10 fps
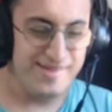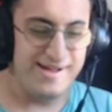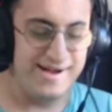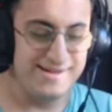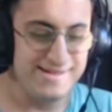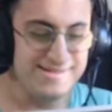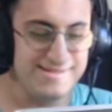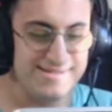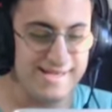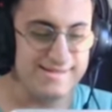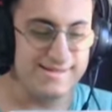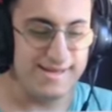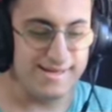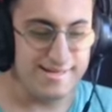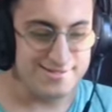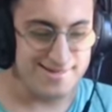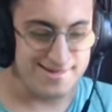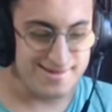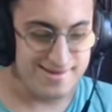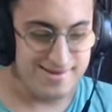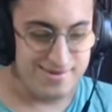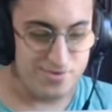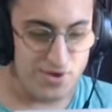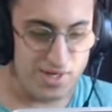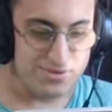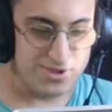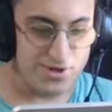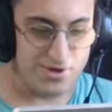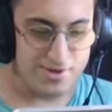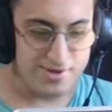Arda'nın sesi kesildi arkadaşlar. Böyle bir şey yok.